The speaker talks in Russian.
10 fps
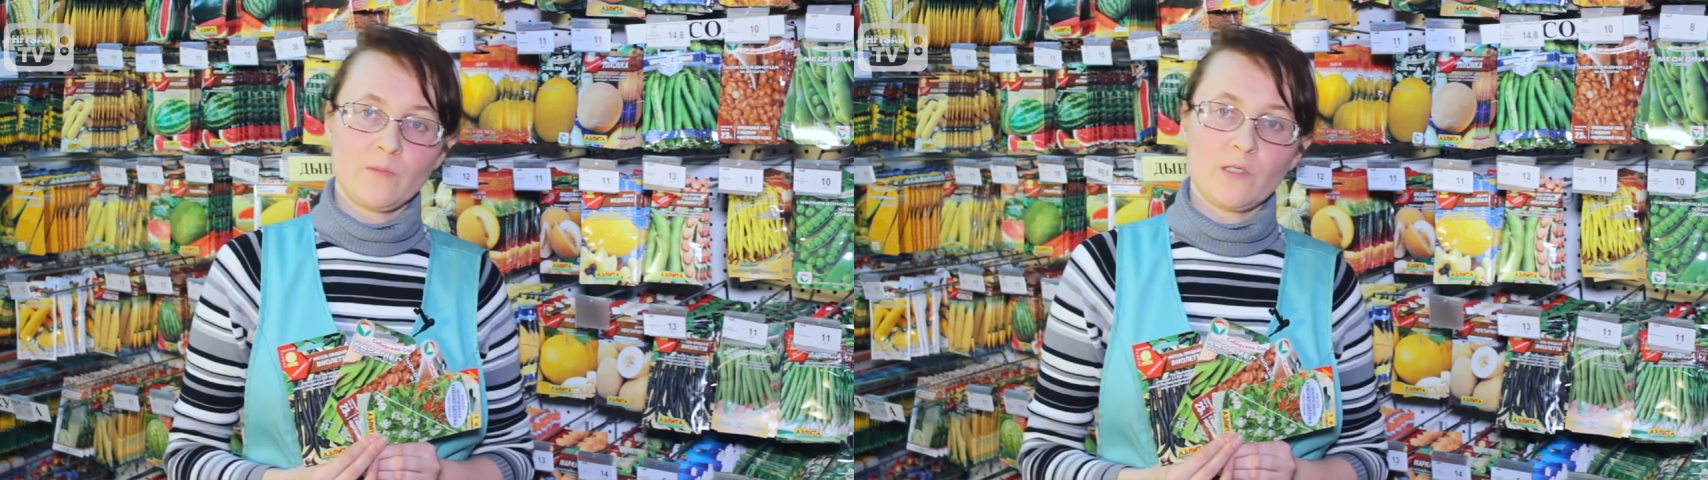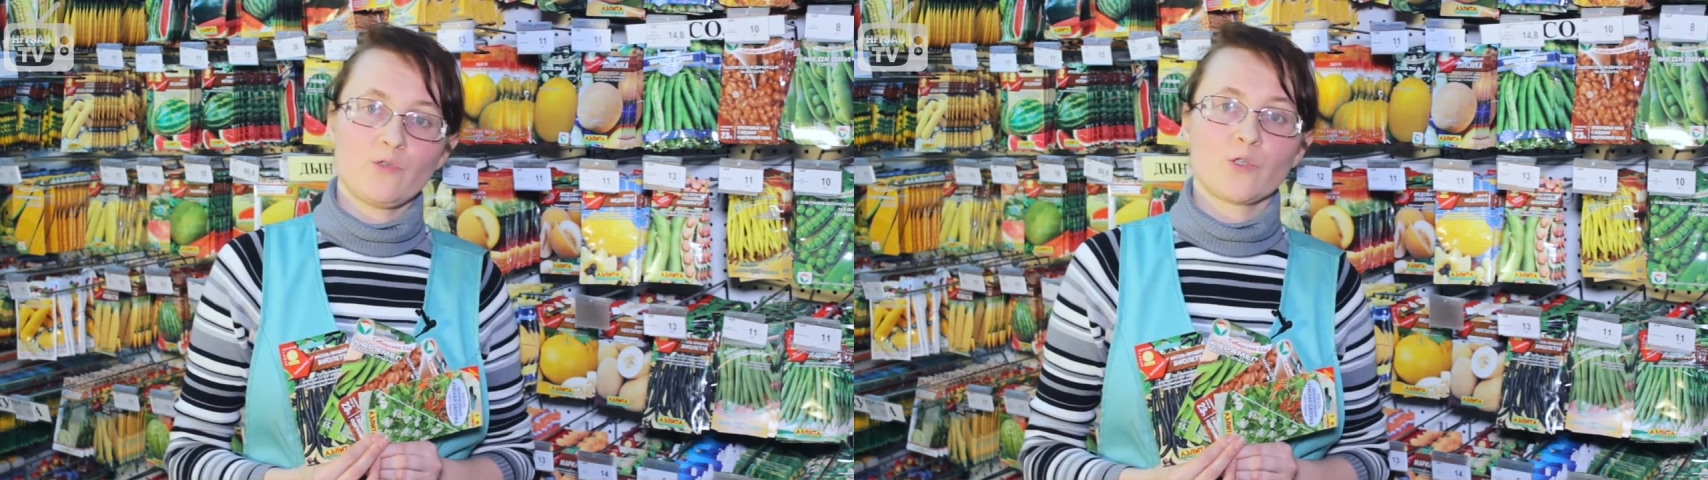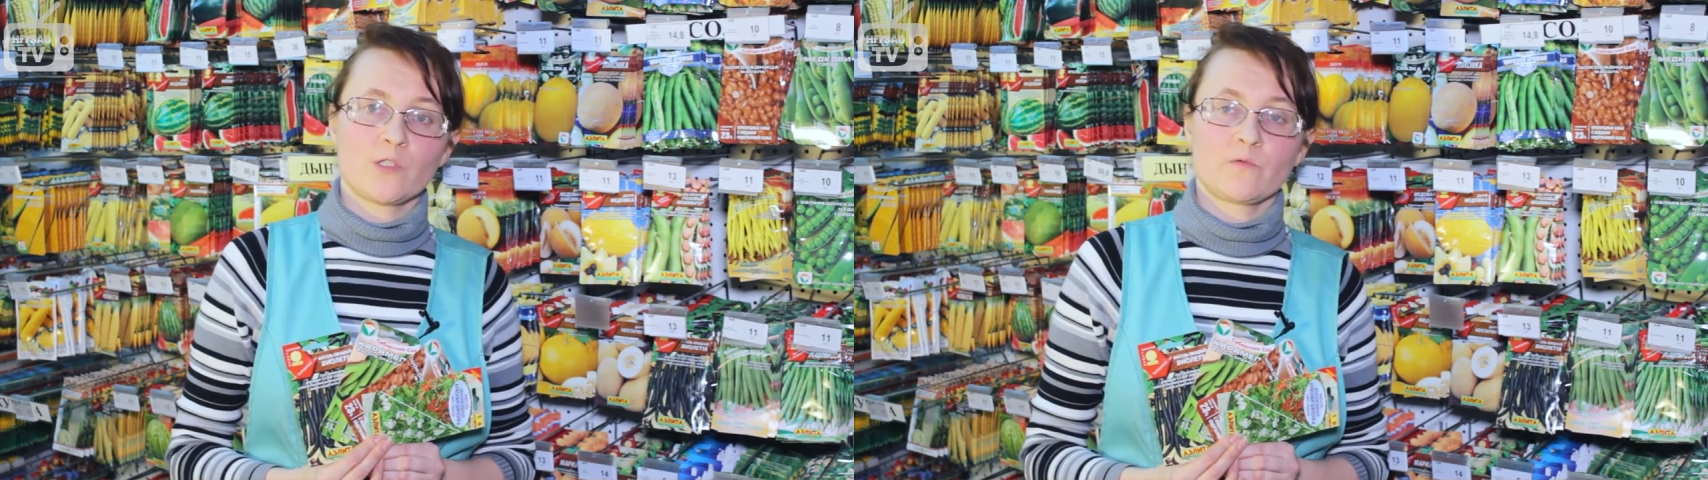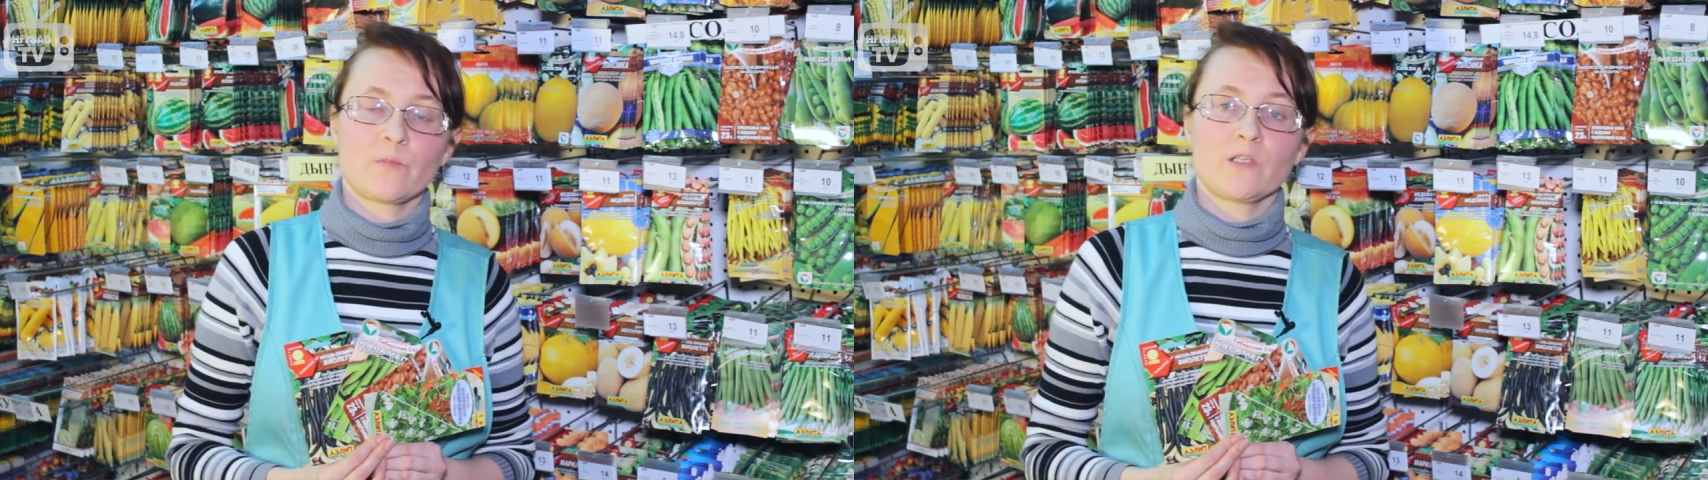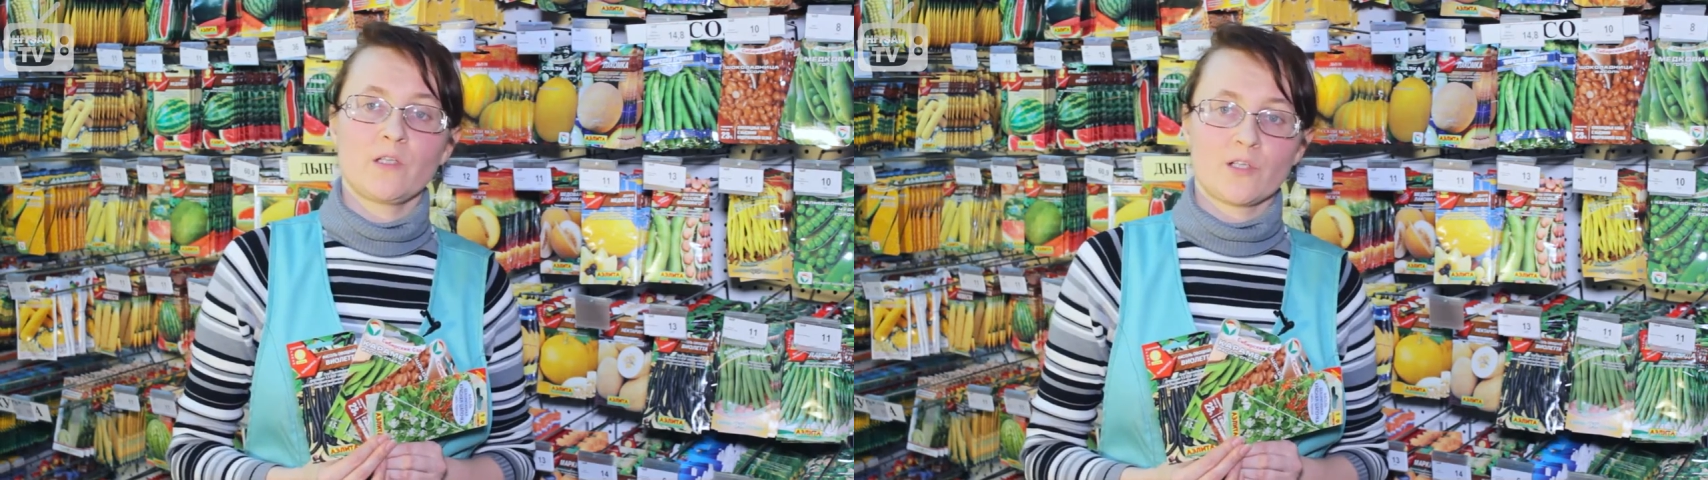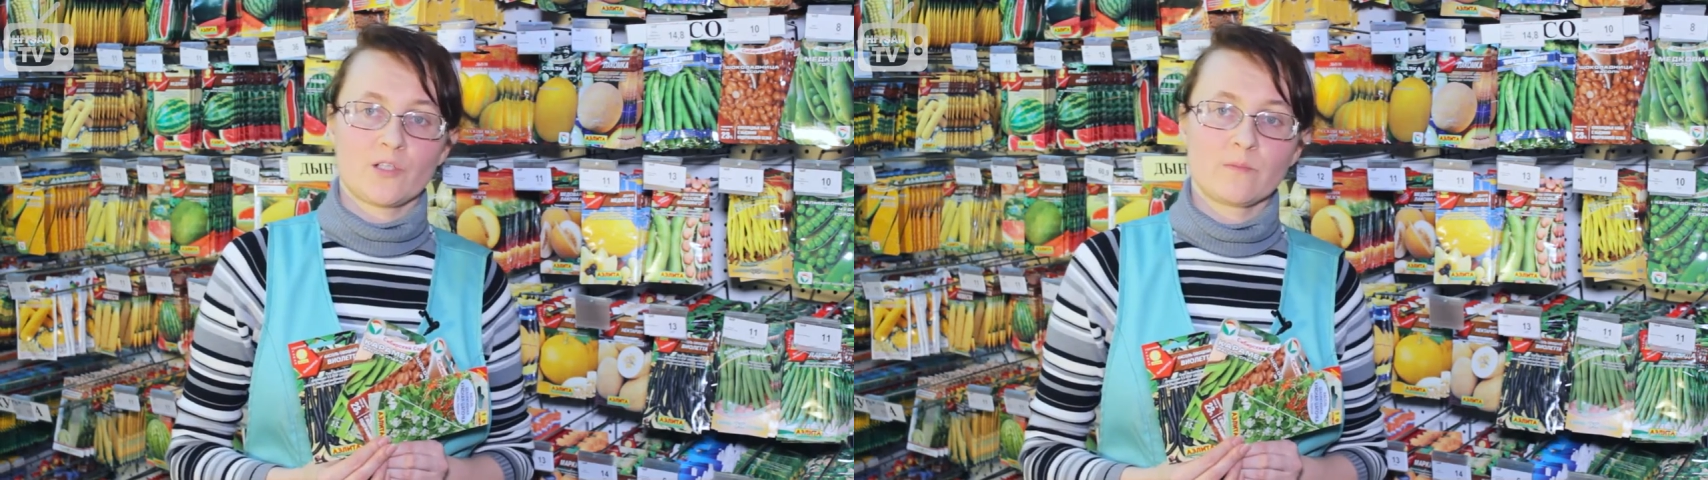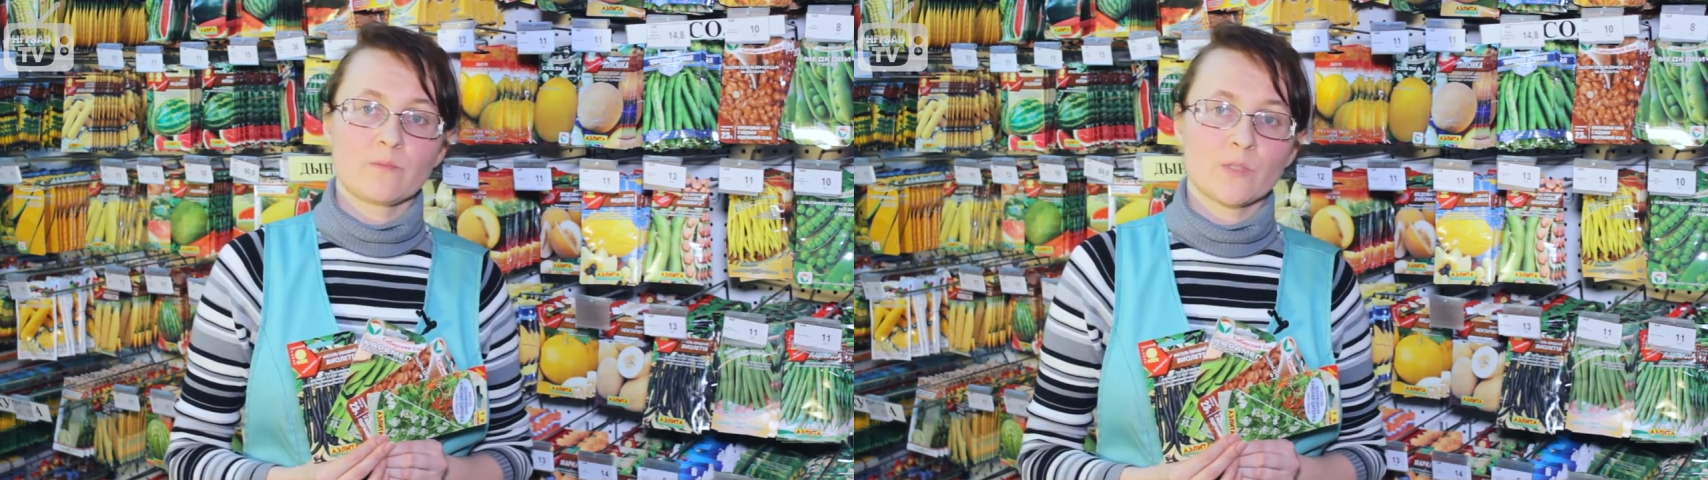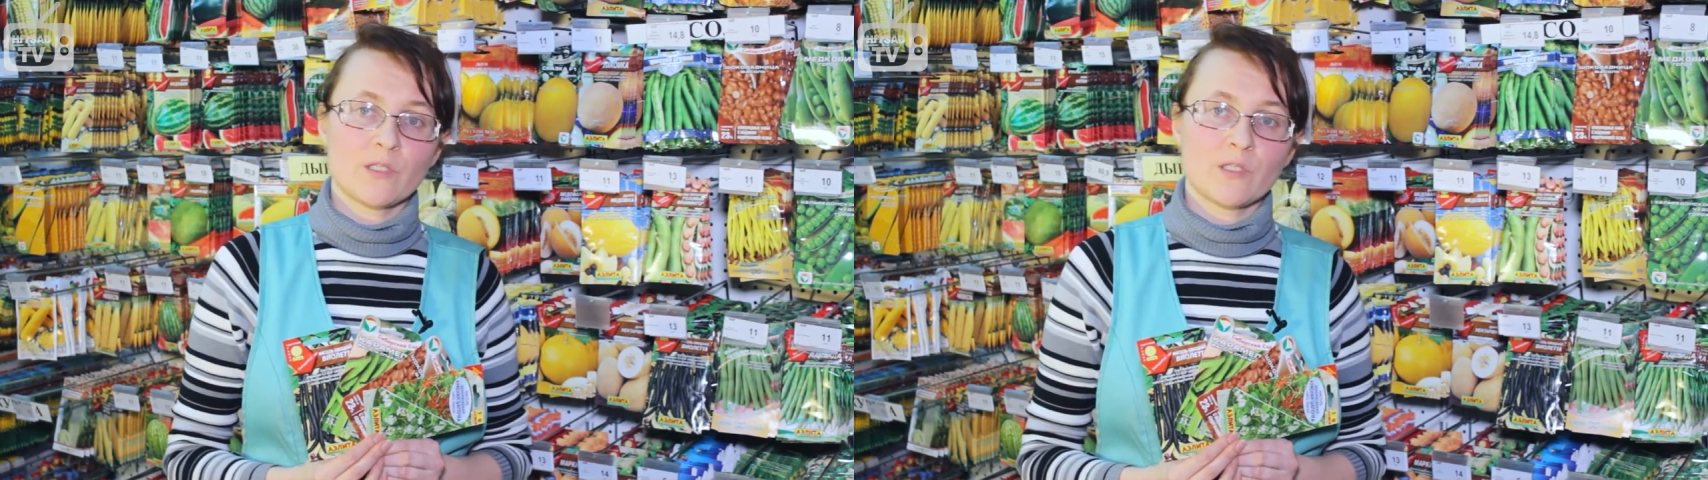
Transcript: имеющихся в продаже,